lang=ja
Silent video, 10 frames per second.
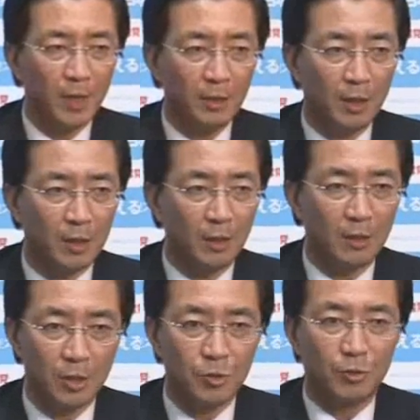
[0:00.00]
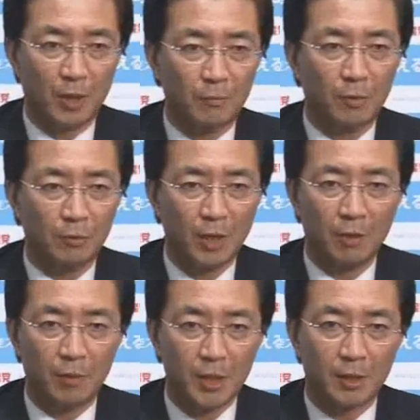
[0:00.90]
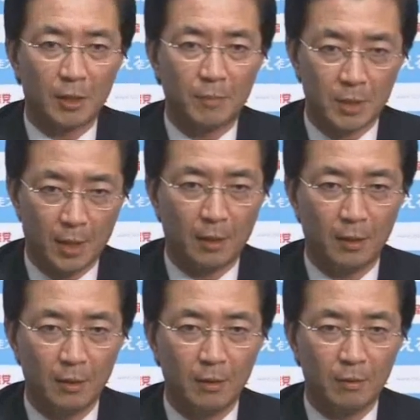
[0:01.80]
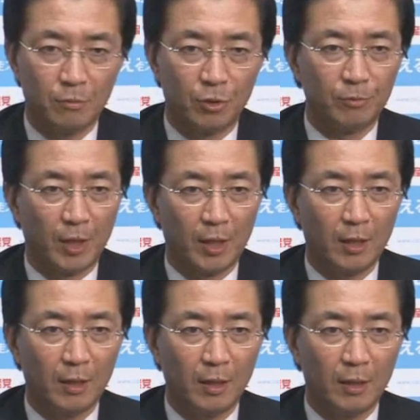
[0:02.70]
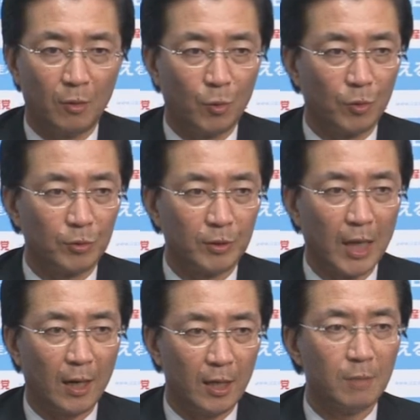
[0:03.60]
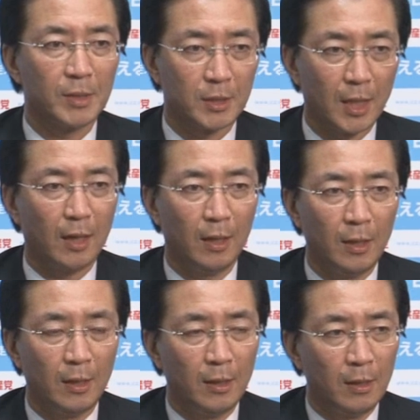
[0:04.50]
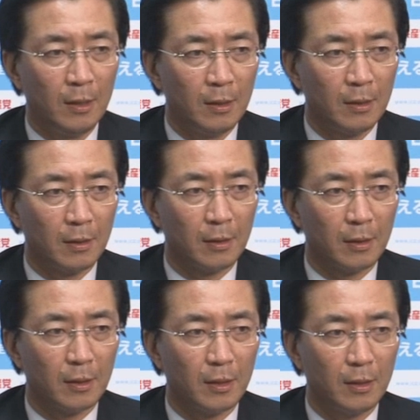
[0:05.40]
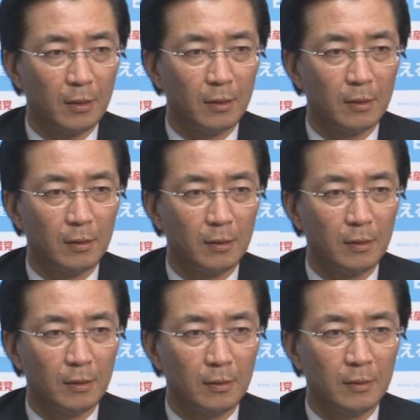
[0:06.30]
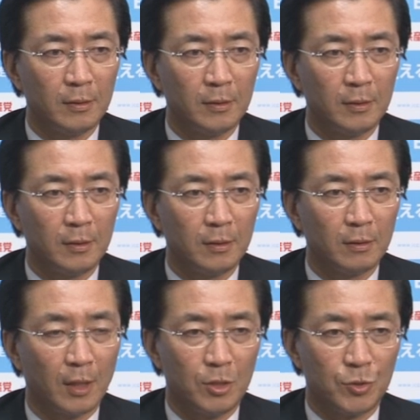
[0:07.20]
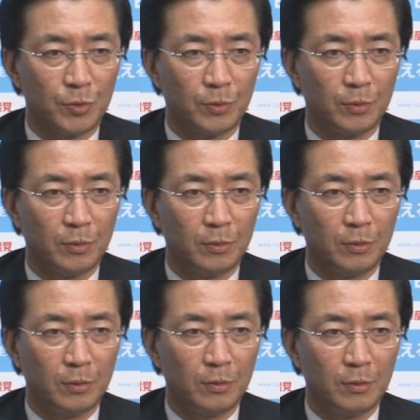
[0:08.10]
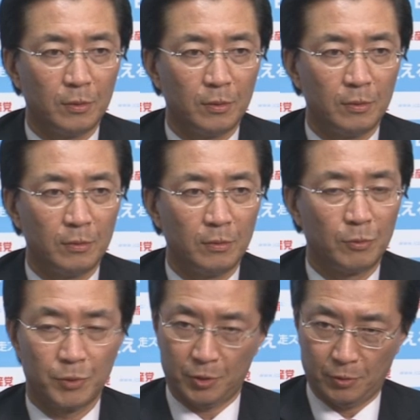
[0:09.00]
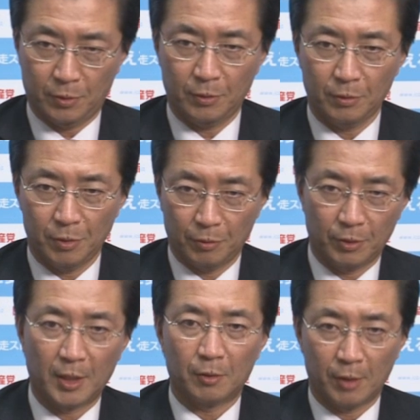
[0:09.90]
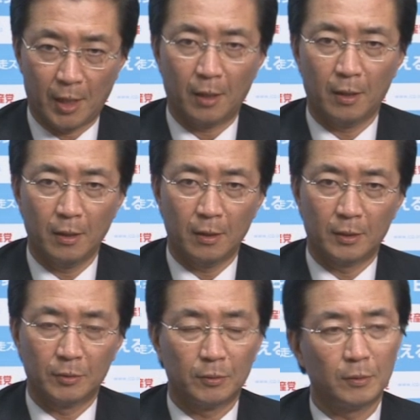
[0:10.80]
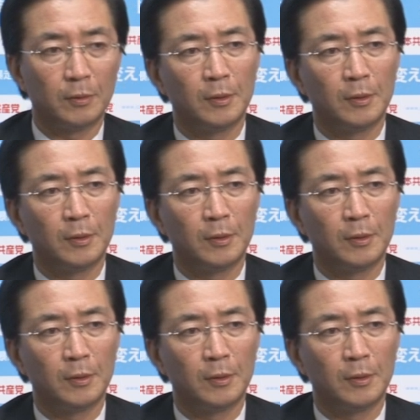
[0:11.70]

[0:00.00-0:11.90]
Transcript: 谷垣幹事長からもお電話いただきまして、その旨、ご報告がありました、えー、体調の不調ということなので、あの